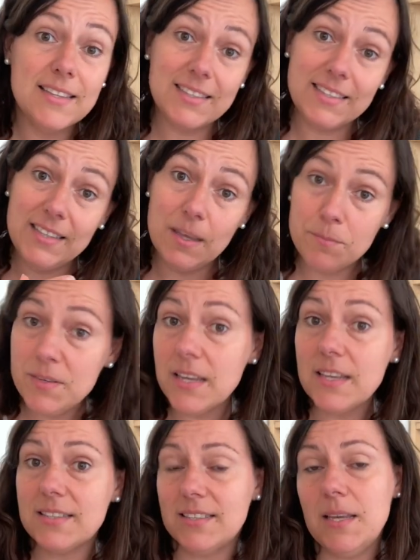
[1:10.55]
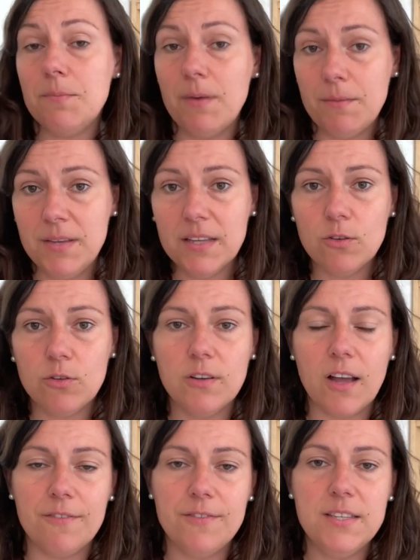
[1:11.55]
ce qui est bien, ce qui est pas bien dans
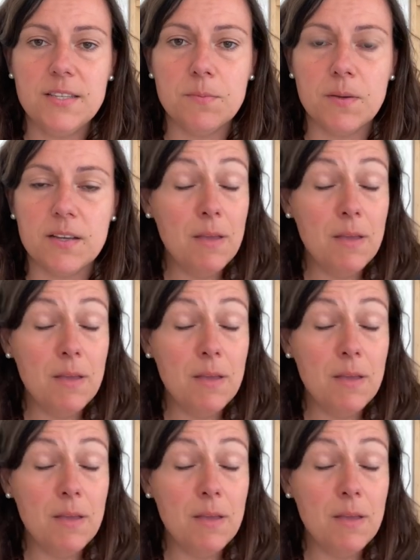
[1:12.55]
le graphisme.